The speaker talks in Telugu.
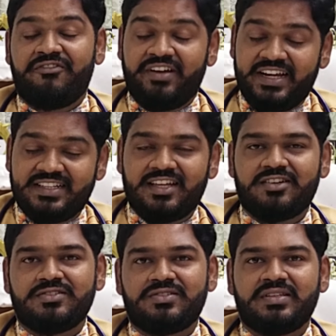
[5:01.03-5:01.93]
వెయిట్
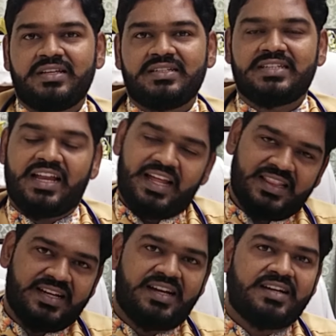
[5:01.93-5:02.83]
తగ్గుతుంది చాలా
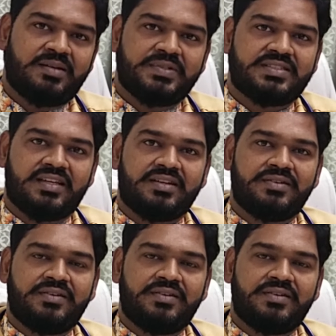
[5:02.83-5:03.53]
అందంగా కనిపిస్తారు